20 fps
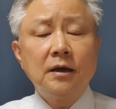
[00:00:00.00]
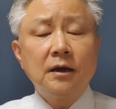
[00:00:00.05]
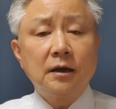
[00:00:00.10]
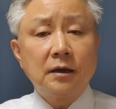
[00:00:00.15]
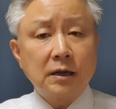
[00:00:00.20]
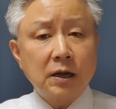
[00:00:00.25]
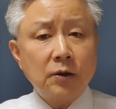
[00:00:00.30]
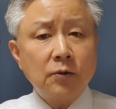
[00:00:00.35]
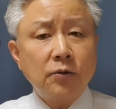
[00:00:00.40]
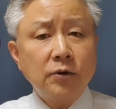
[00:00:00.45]

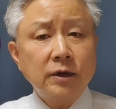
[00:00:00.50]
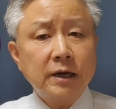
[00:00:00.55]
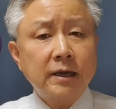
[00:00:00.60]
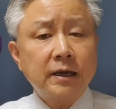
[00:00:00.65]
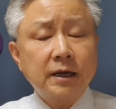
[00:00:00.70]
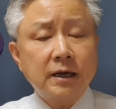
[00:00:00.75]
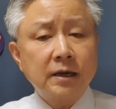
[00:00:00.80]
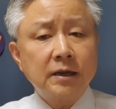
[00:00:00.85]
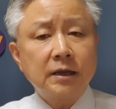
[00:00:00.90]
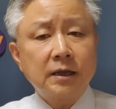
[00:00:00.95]
라고
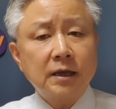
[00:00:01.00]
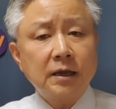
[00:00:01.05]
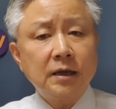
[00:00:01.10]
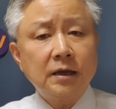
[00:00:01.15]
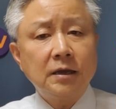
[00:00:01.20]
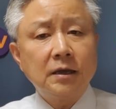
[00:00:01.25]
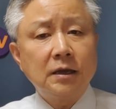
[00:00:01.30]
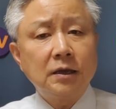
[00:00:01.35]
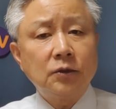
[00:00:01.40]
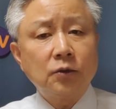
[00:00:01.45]
이야기하는
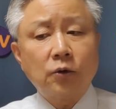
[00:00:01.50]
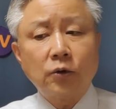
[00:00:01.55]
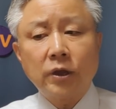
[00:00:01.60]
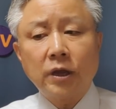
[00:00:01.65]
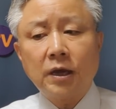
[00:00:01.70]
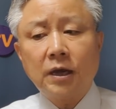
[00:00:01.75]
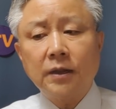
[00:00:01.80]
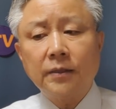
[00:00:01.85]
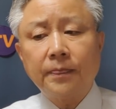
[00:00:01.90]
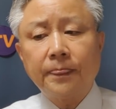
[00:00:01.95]
게 이
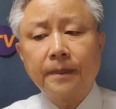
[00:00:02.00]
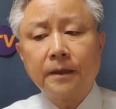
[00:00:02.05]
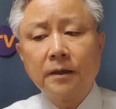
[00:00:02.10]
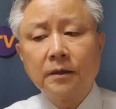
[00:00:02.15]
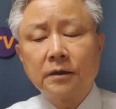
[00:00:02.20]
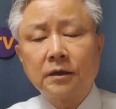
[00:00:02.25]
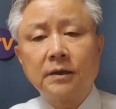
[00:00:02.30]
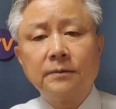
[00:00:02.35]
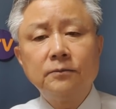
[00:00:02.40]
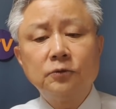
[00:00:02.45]
노예한
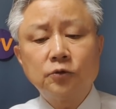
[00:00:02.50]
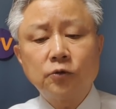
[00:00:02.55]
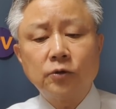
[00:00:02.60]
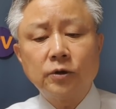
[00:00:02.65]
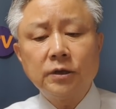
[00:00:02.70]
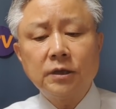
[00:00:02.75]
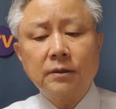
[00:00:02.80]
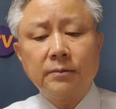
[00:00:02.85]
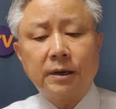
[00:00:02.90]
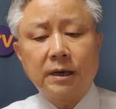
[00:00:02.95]

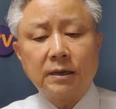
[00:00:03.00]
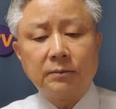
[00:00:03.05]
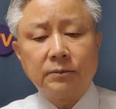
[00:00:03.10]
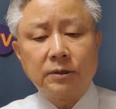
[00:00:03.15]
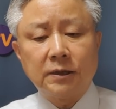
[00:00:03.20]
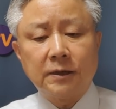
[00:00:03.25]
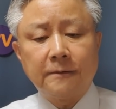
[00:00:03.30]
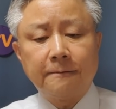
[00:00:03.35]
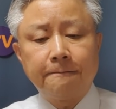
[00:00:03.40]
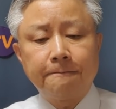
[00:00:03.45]
김종인의 말입니다.